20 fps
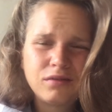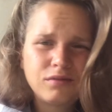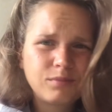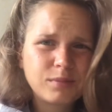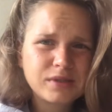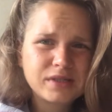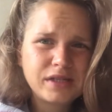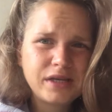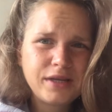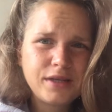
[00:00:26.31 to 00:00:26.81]
В
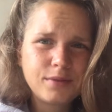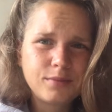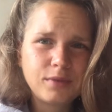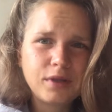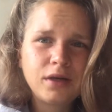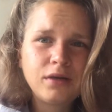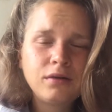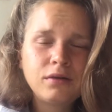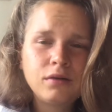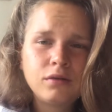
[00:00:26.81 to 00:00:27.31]
последнем,
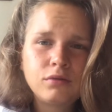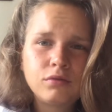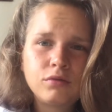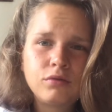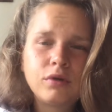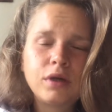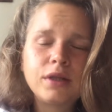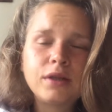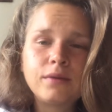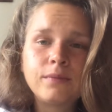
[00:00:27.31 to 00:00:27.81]
да? Ну
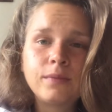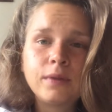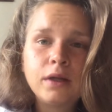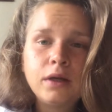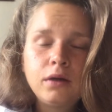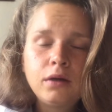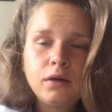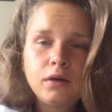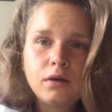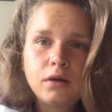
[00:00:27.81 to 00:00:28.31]
ладно
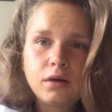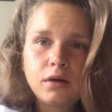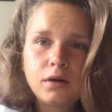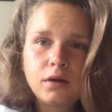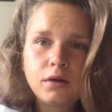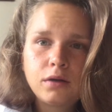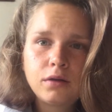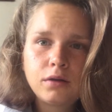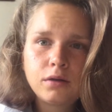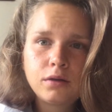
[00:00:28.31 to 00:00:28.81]

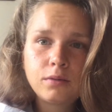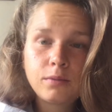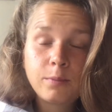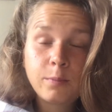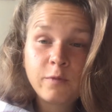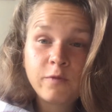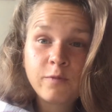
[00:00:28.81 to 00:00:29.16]
Э,